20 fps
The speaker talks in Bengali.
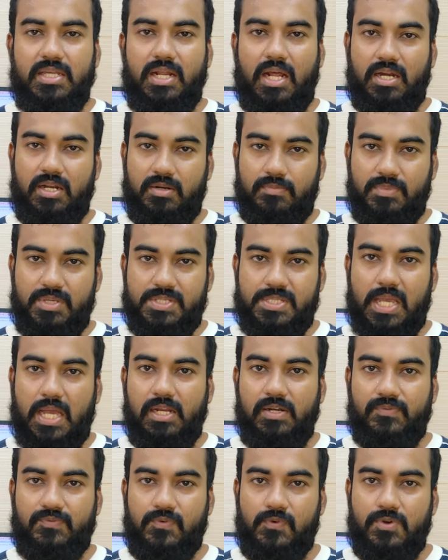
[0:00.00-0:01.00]
ইরানের
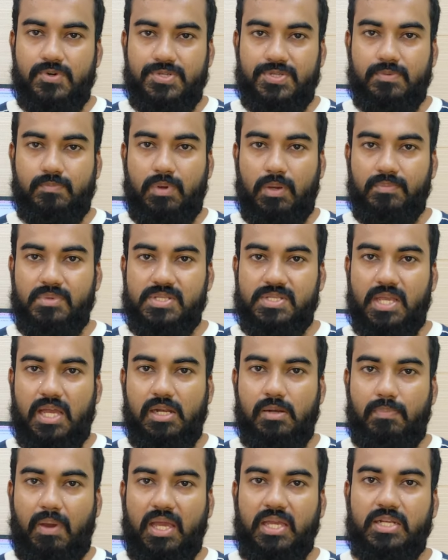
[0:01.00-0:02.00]
মিসাইল ফোর্স বা
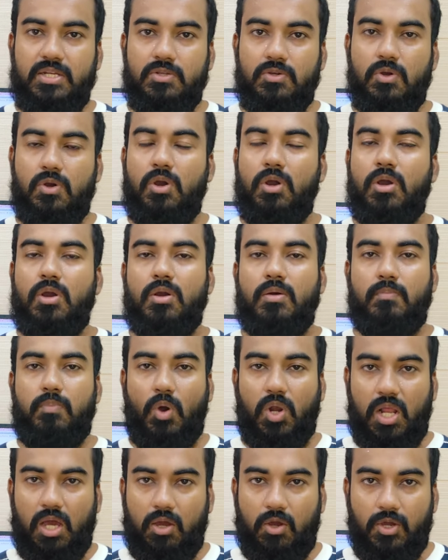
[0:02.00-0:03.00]
মিসাইল বাহিনীও
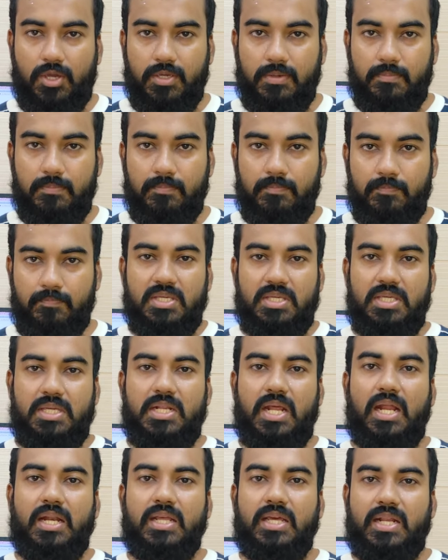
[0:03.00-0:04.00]
বলা হয়
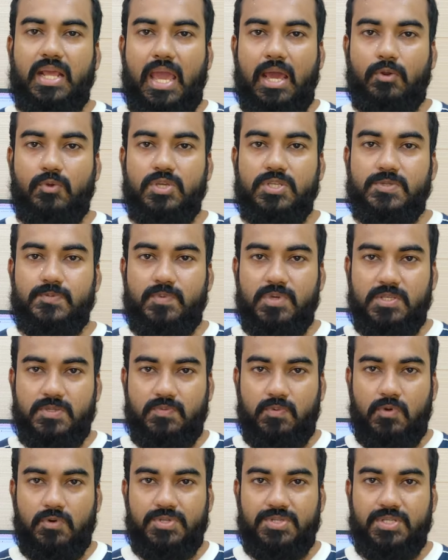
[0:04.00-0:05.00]
ইরানের অ্যারোস্পেস
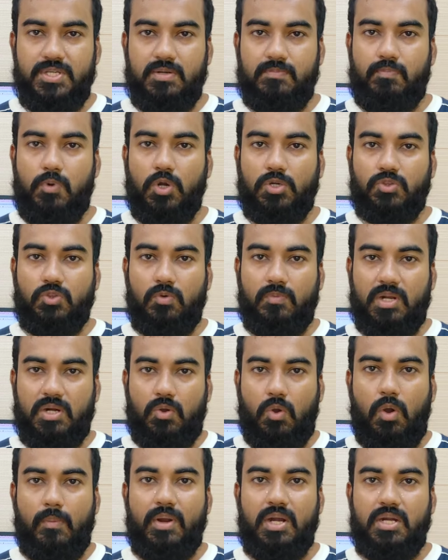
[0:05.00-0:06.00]
ফোর্সের
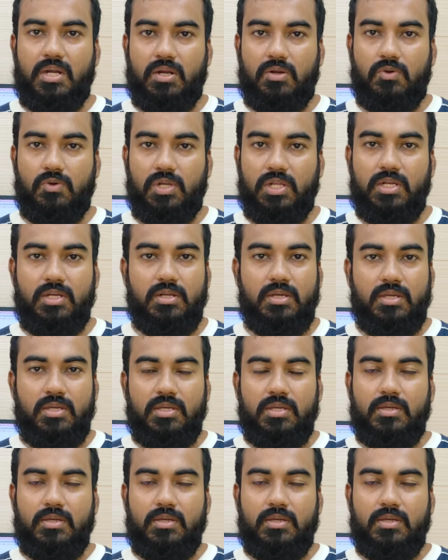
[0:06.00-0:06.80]
বর্তমান কমান্ডার হলেন